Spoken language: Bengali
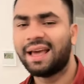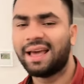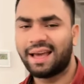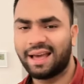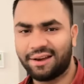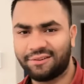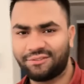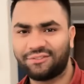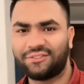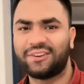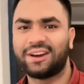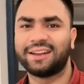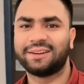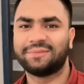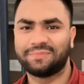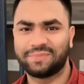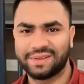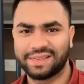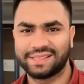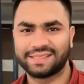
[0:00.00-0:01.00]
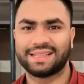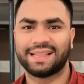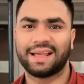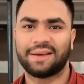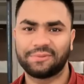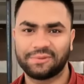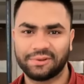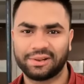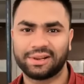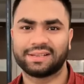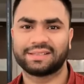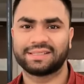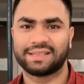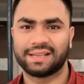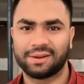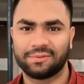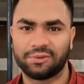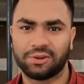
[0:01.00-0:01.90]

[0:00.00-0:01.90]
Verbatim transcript: হ্যাভ ফান পিস লাভ ইউল আসসালামু